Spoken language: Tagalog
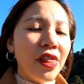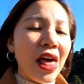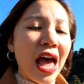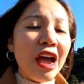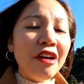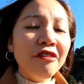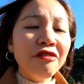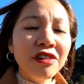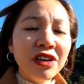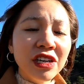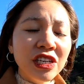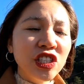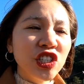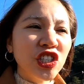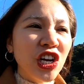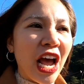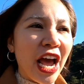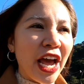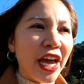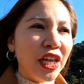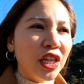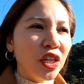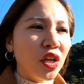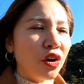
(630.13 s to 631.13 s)
The average
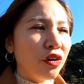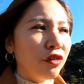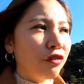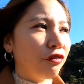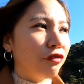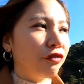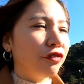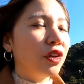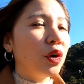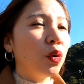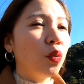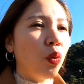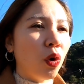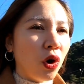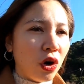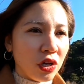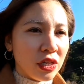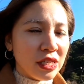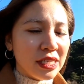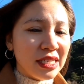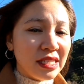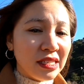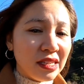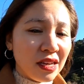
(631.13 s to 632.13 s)
height of the
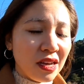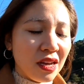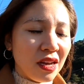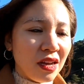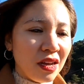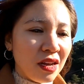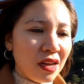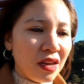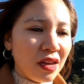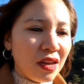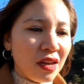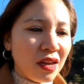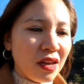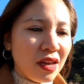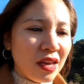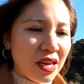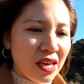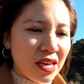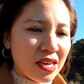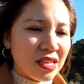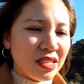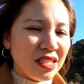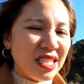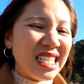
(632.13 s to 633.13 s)
walls
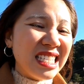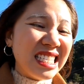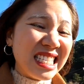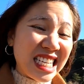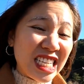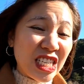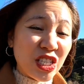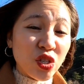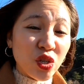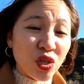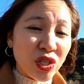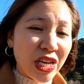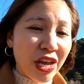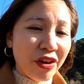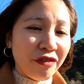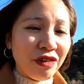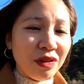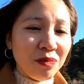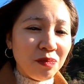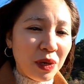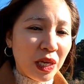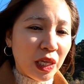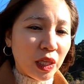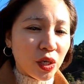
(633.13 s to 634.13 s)
is 6 to
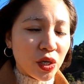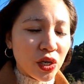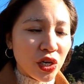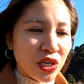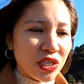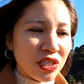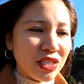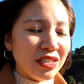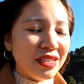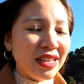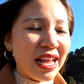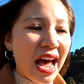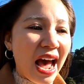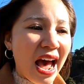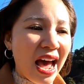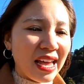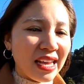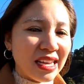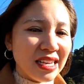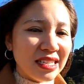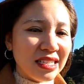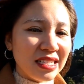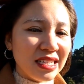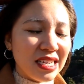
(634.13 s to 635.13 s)
7 meters and the
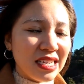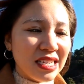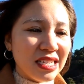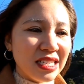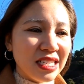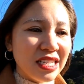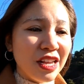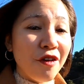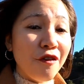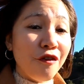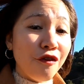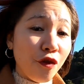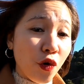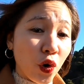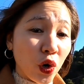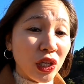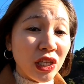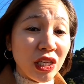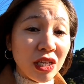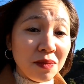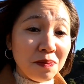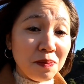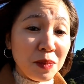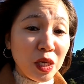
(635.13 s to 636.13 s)
highest is 14